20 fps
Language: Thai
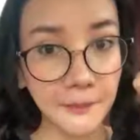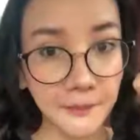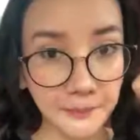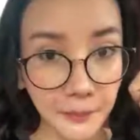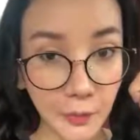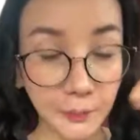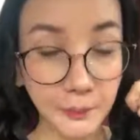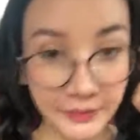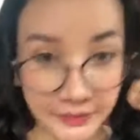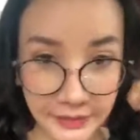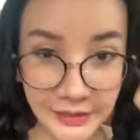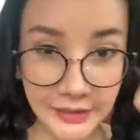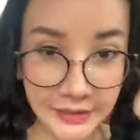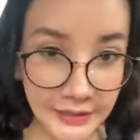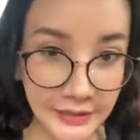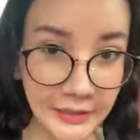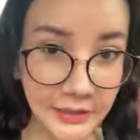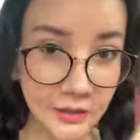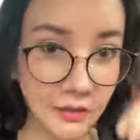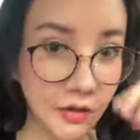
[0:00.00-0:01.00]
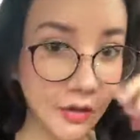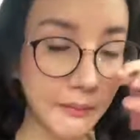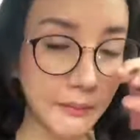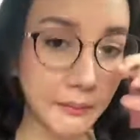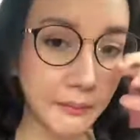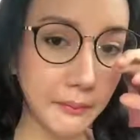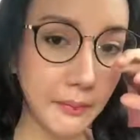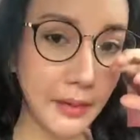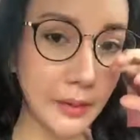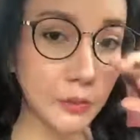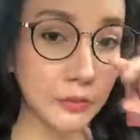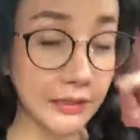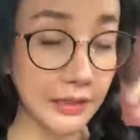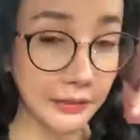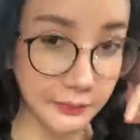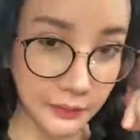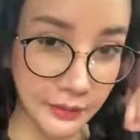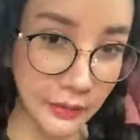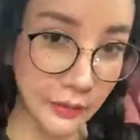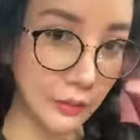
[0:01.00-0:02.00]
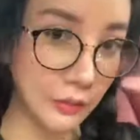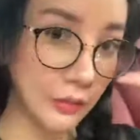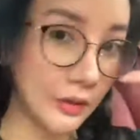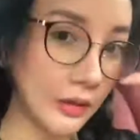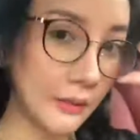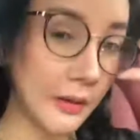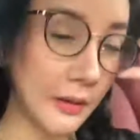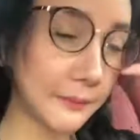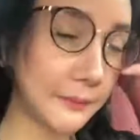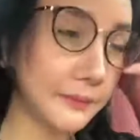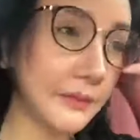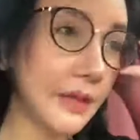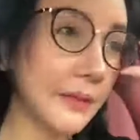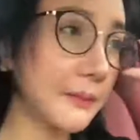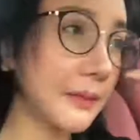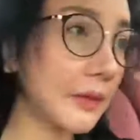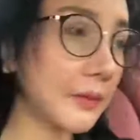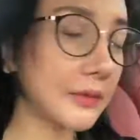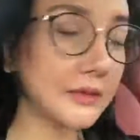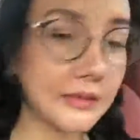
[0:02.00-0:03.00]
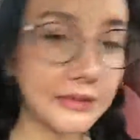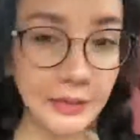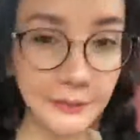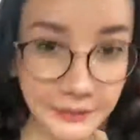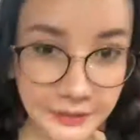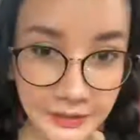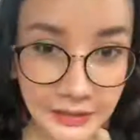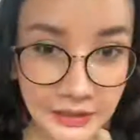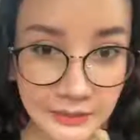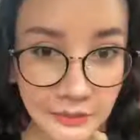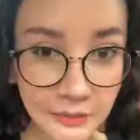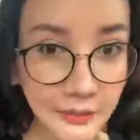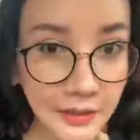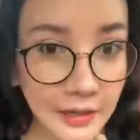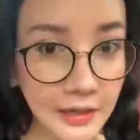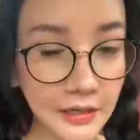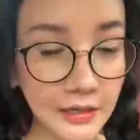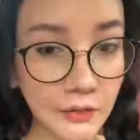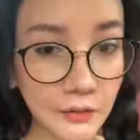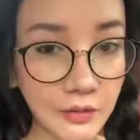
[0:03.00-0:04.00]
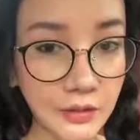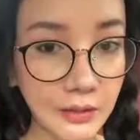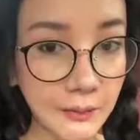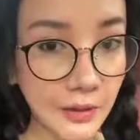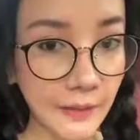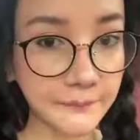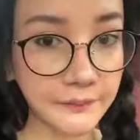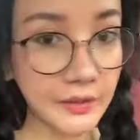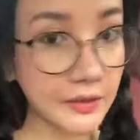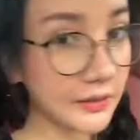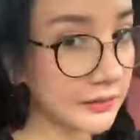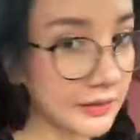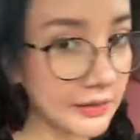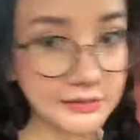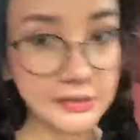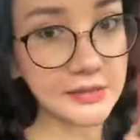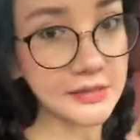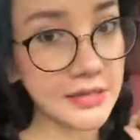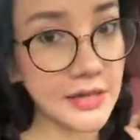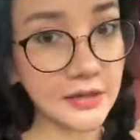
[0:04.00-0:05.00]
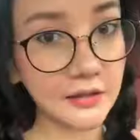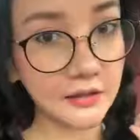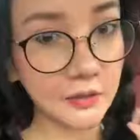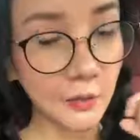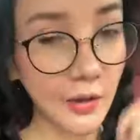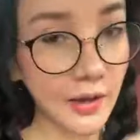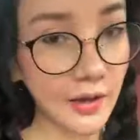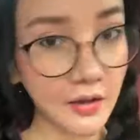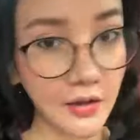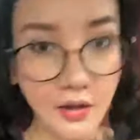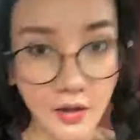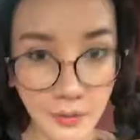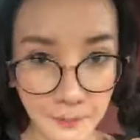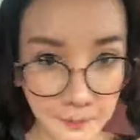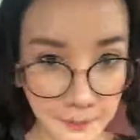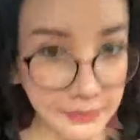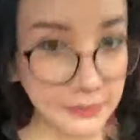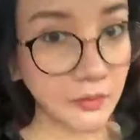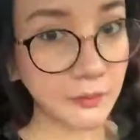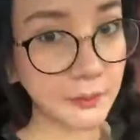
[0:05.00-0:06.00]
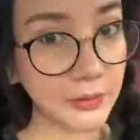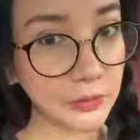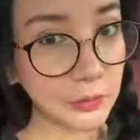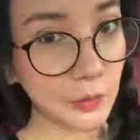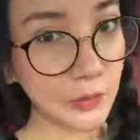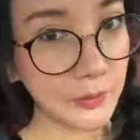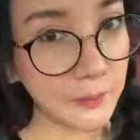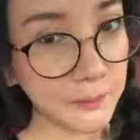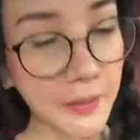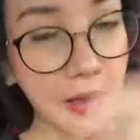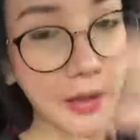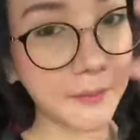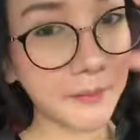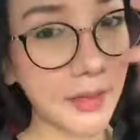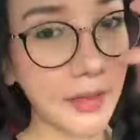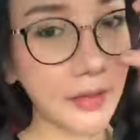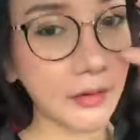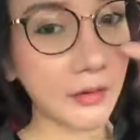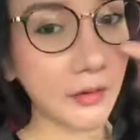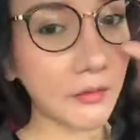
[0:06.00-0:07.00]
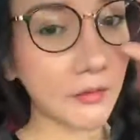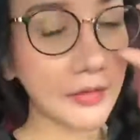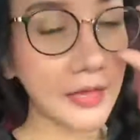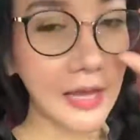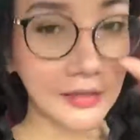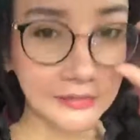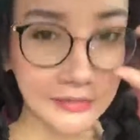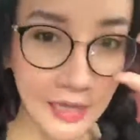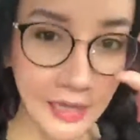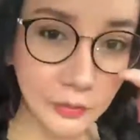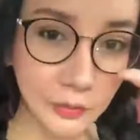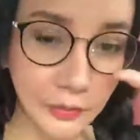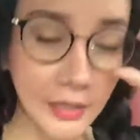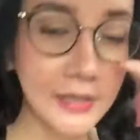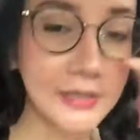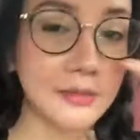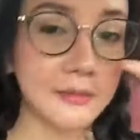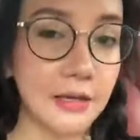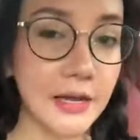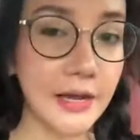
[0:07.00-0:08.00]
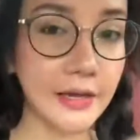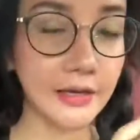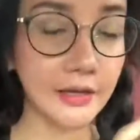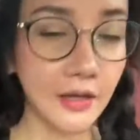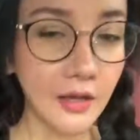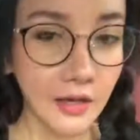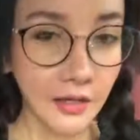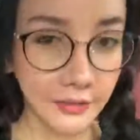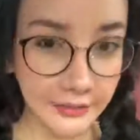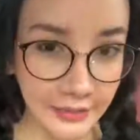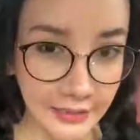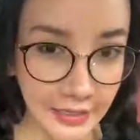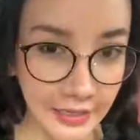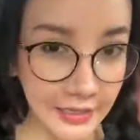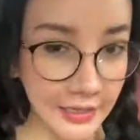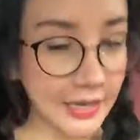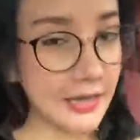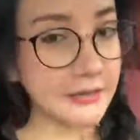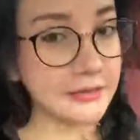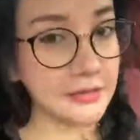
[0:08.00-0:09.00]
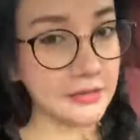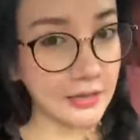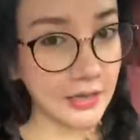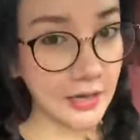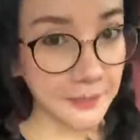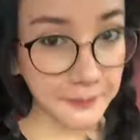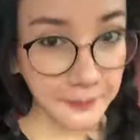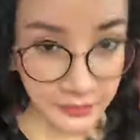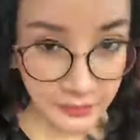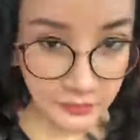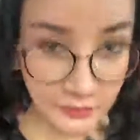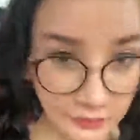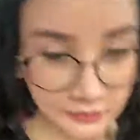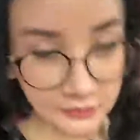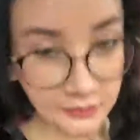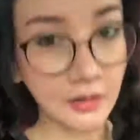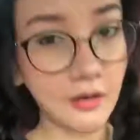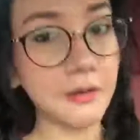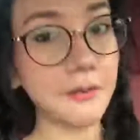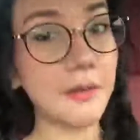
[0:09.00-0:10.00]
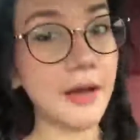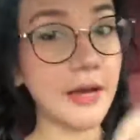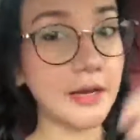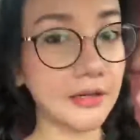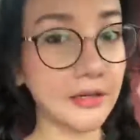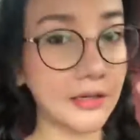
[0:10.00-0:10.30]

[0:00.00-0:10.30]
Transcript: ปกปิดได้ดีแล้วก็ไม่อุดตันผิวแล้วแบบเป็นนวัตกรรมที่ดีมากๆ เราก็เลยแบบตัดสินใจเลยว่ามันต้องเป็นตัวที่ปังมาก แล้วเราก็อยากสร้างตัวแทนจำหน่าย ในราคาสินค้าไม่ถึง 100 บาท